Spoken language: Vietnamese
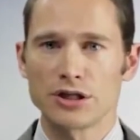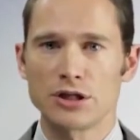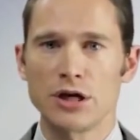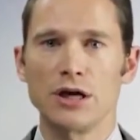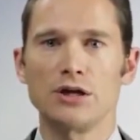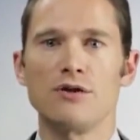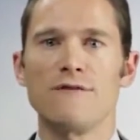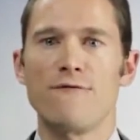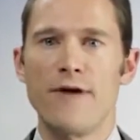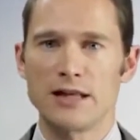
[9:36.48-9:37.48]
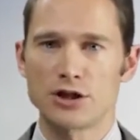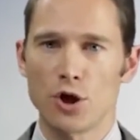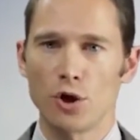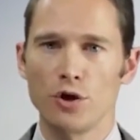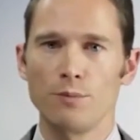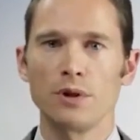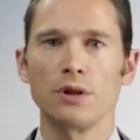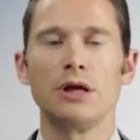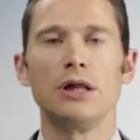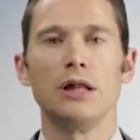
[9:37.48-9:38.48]
zeaxanthin là các chất tan trong
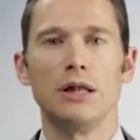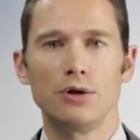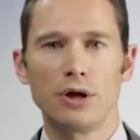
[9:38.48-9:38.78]
dầu.